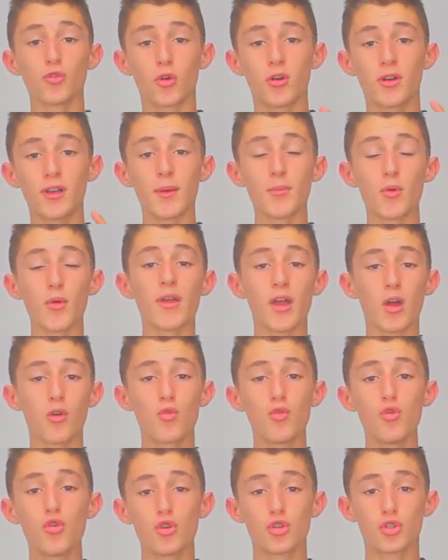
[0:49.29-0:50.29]
Donc la première
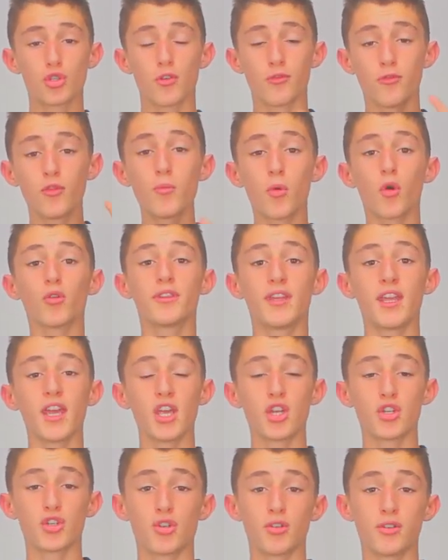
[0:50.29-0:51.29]
couche vous
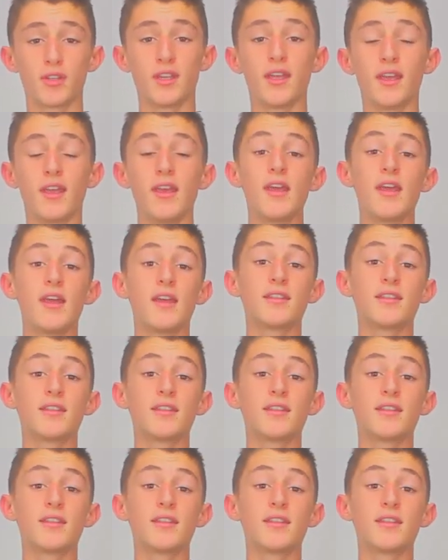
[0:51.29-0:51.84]
protège des